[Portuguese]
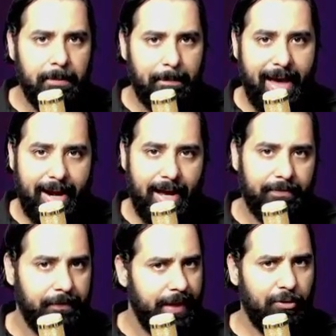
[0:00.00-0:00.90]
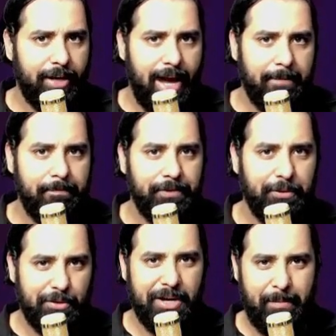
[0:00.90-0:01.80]
para decorar
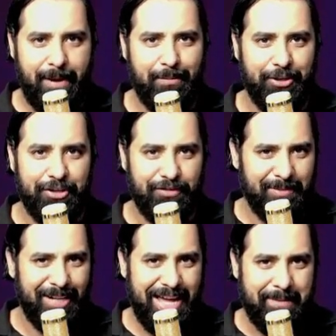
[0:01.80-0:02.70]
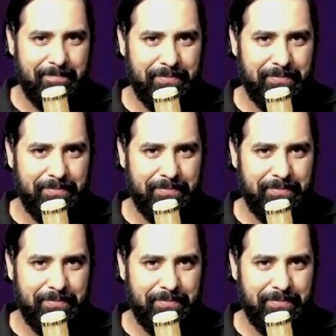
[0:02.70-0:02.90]
o campo harmônico. Vamos lá?